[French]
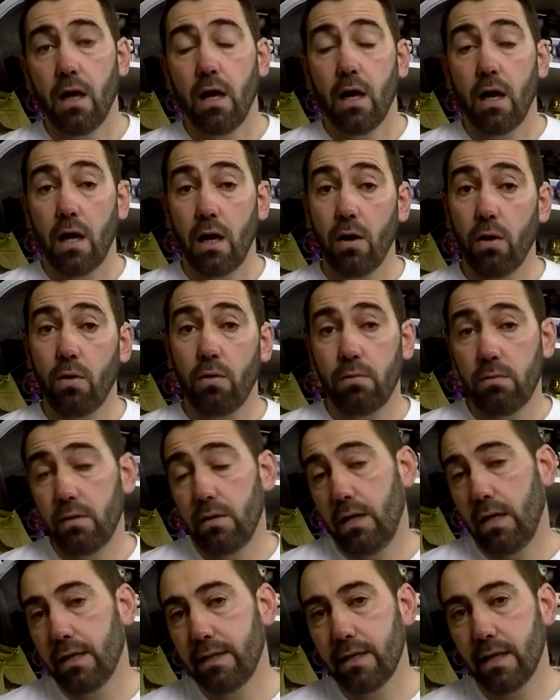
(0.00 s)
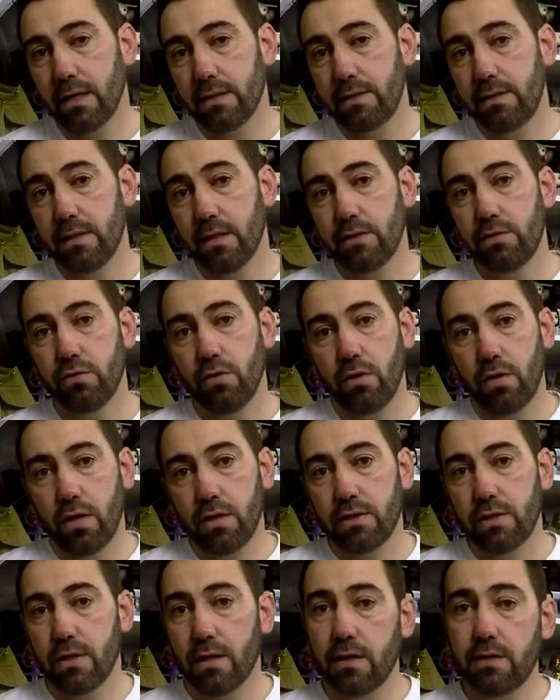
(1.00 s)
Alors, la dératisation en
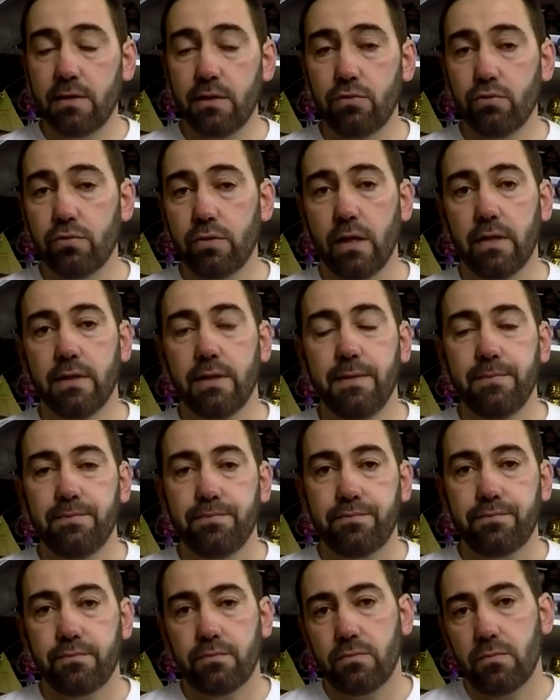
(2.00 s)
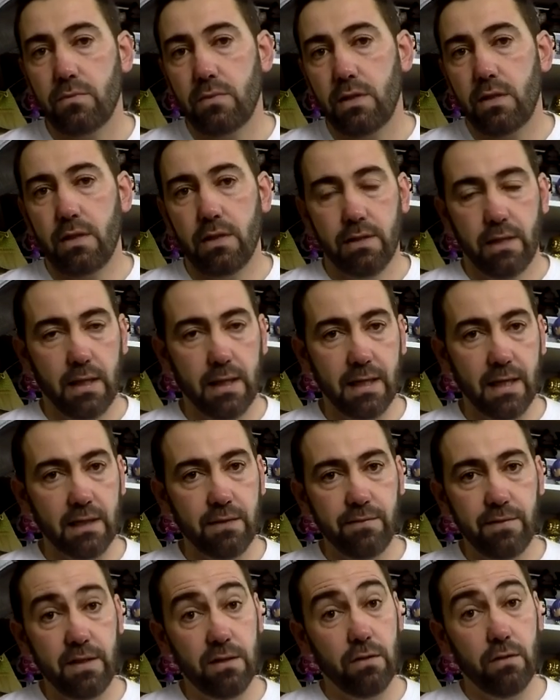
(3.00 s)
général c'est toute l'année dans les grandes
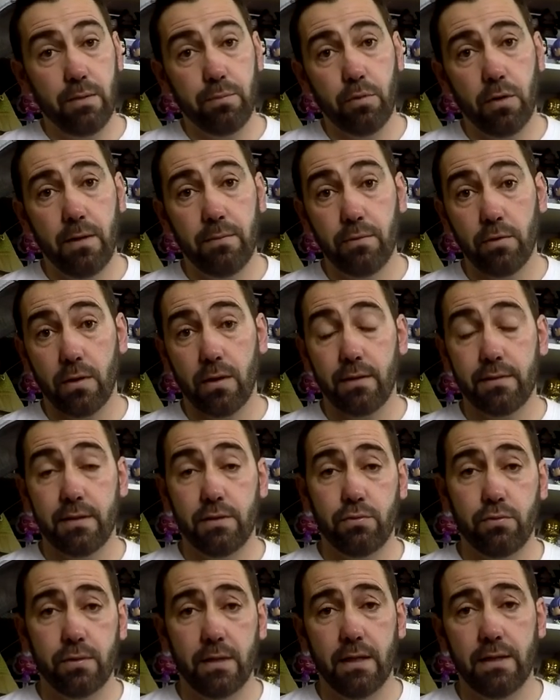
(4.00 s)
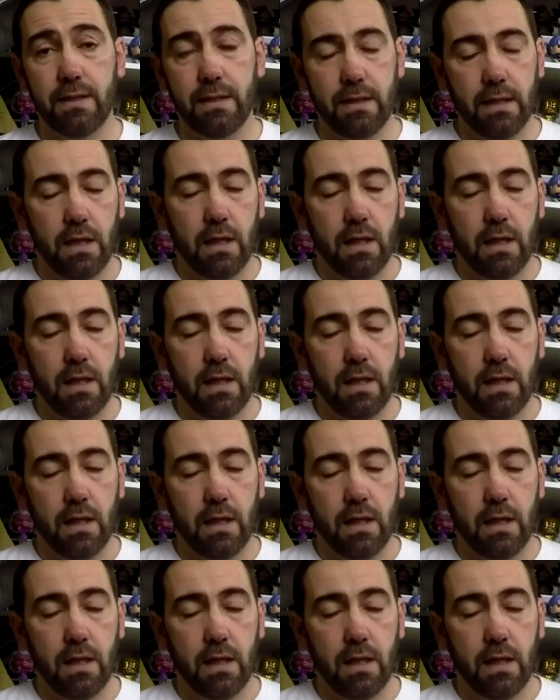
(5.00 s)
villes, le problème de race c'est toute l'année.